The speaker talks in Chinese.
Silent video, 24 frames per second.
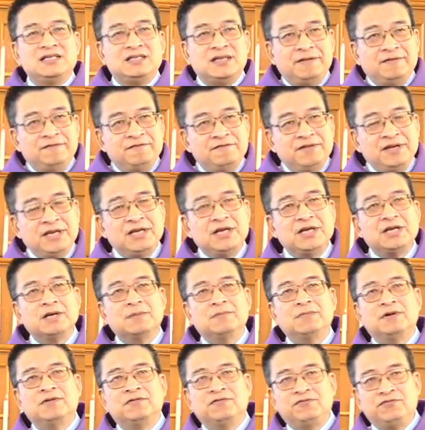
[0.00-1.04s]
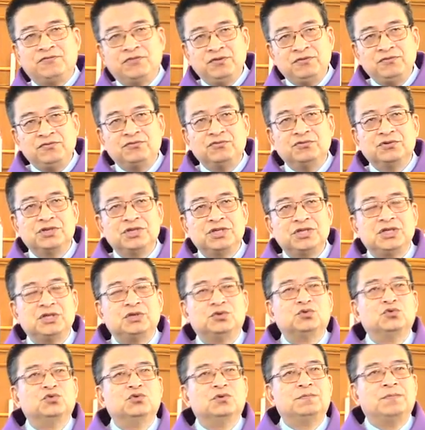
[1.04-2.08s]
神为什么吩咐
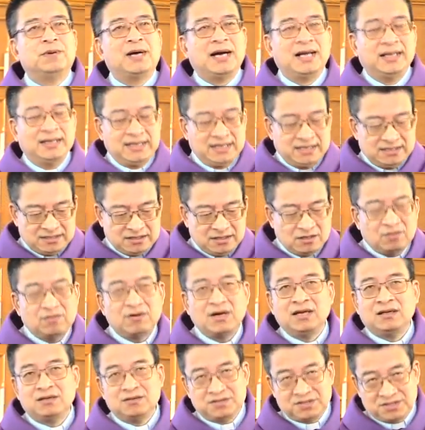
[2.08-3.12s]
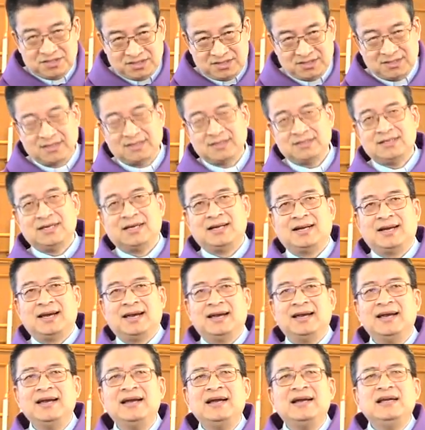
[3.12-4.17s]
使徒把那些话要写下
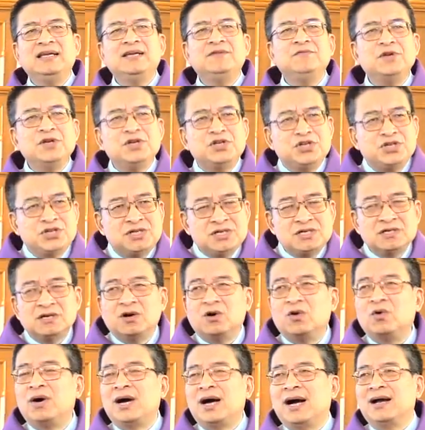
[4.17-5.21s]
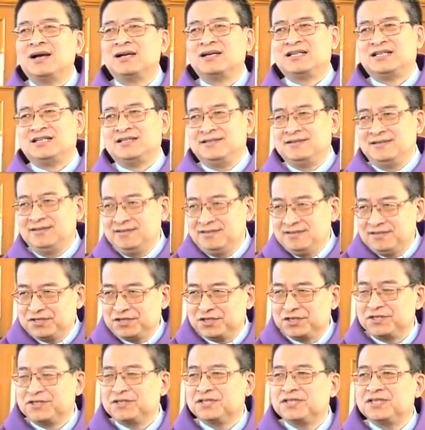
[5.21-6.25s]
来，因为这话实
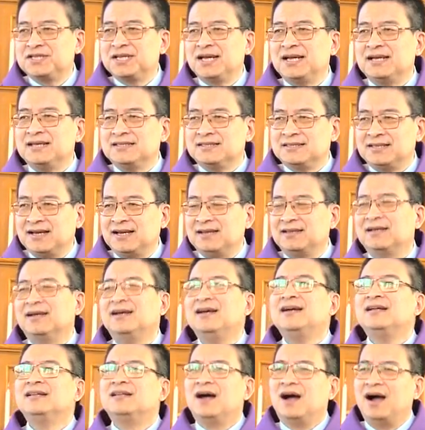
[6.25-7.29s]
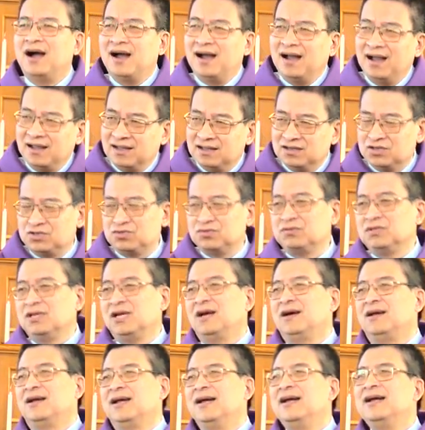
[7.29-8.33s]
实在在的太重
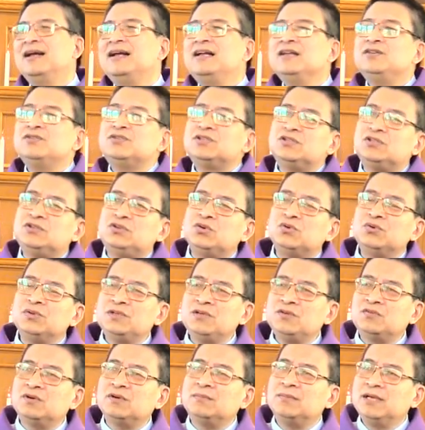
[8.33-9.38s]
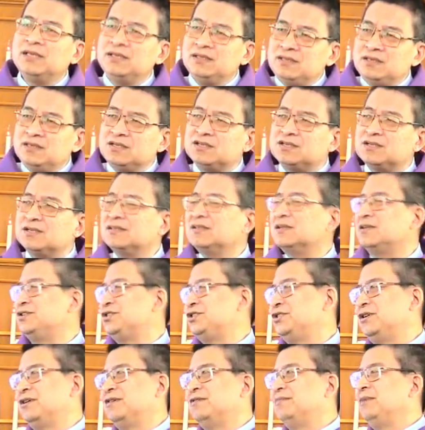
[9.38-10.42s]
要了，就是穷尽我们一生的
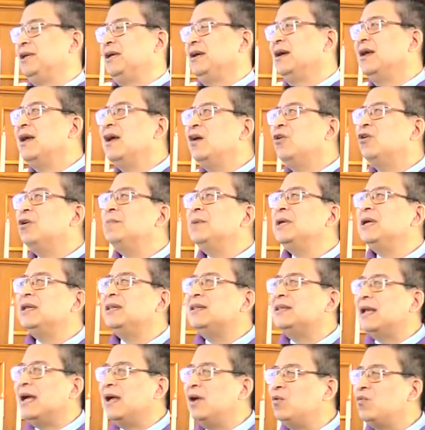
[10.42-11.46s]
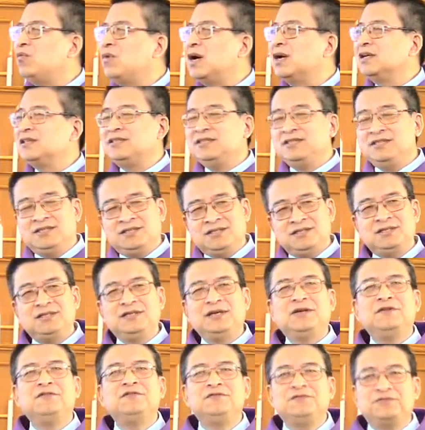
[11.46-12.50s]
生命，我们也难忘其
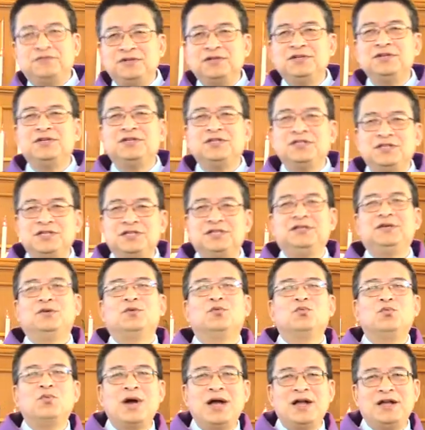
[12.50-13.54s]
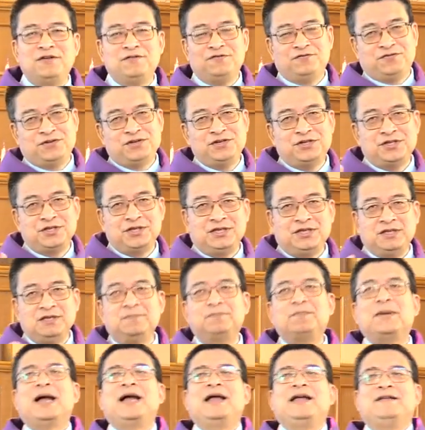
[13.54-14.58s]
千分之一、万分之
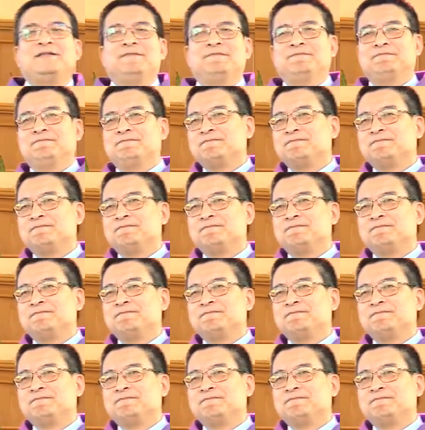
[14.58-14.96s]
一般。